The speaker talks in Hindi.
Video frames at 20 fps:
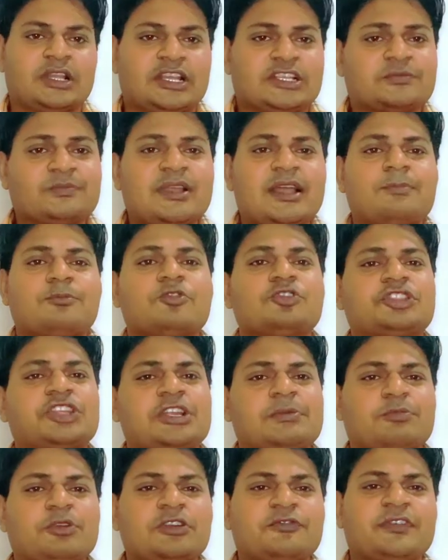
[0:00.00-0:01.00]
इसमें आपको
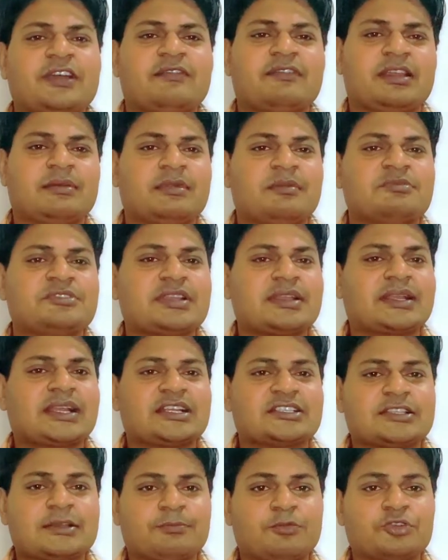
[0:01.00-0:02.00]
3.5 पॉइंट mm जैक
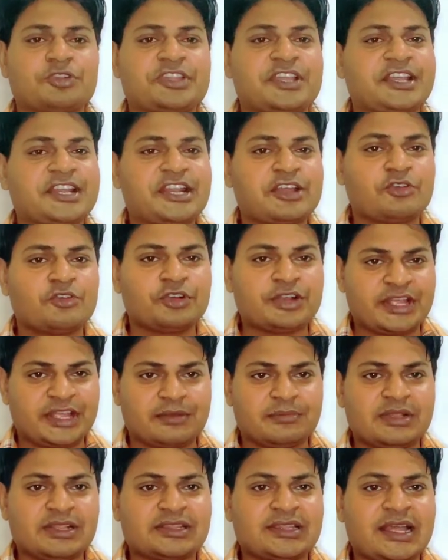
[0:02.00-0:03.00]
का सपोर्ट देखने को
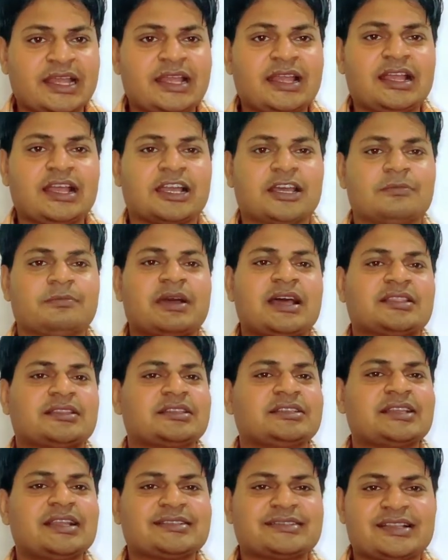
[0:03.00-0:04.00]
नहीं मिलता है अगर बात
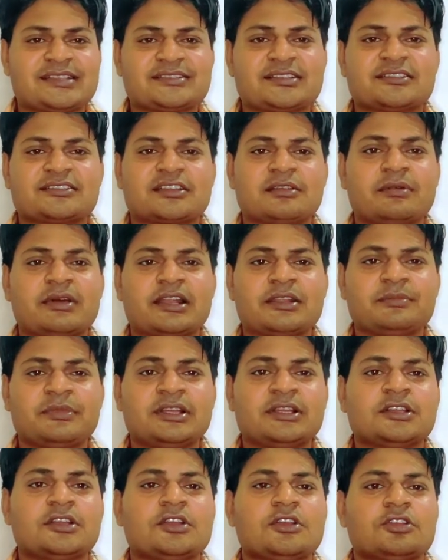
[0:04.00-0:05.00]
की जाए सेंसर्स के बारे
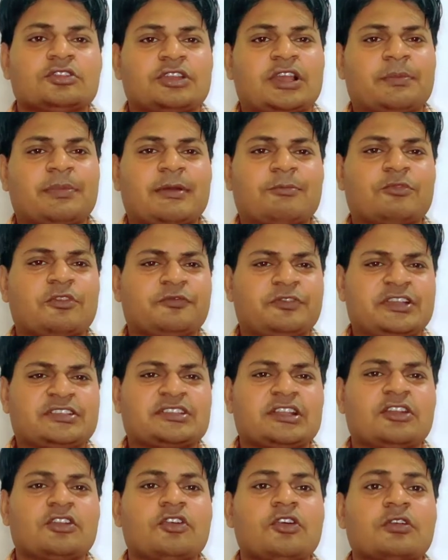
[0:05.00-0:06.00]
में तो यहाँ पे आपको
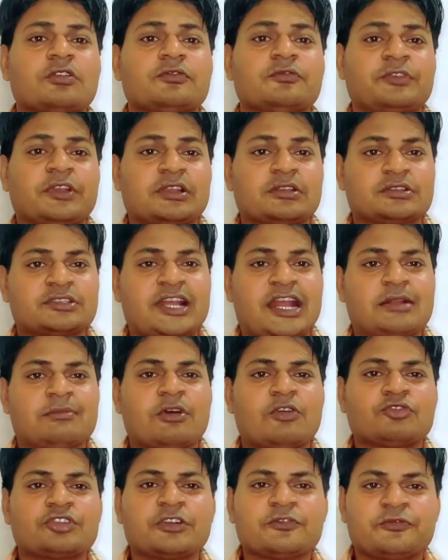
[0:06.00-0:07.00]
फेस अनलॉक साइड
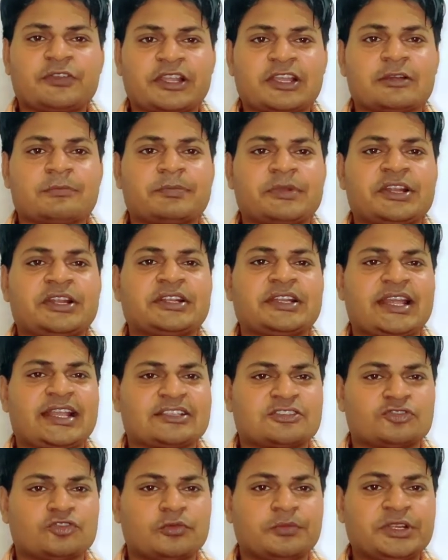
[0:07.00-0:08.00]
माउंटेड फिंगरप्रिंट
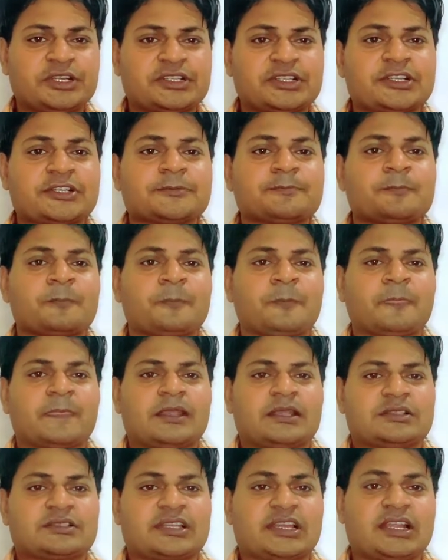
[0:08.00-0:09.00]
एस्ट्रोमीटर
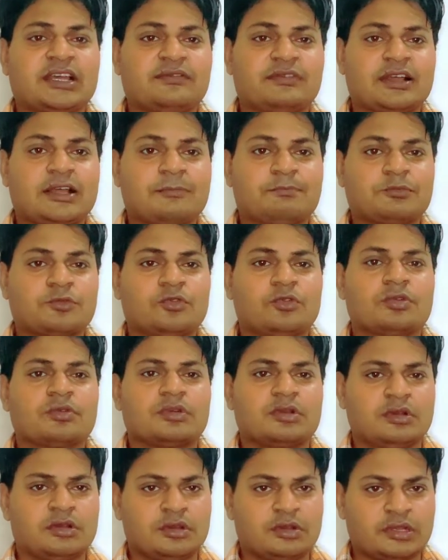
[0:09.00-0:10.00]
इसके अलावा आपको
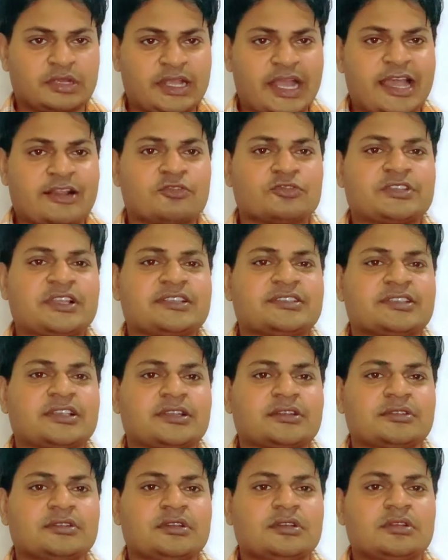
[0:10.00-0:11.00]
गायरो
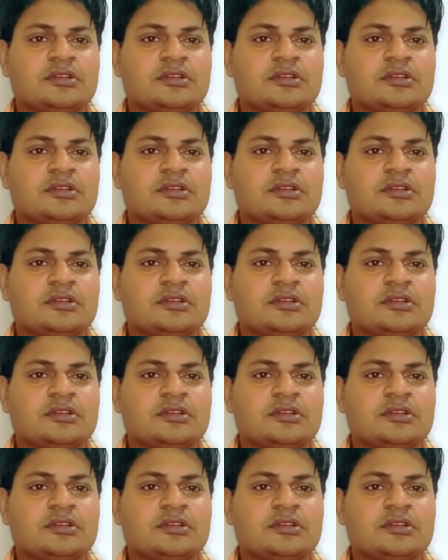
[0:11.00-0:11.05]
सेंसर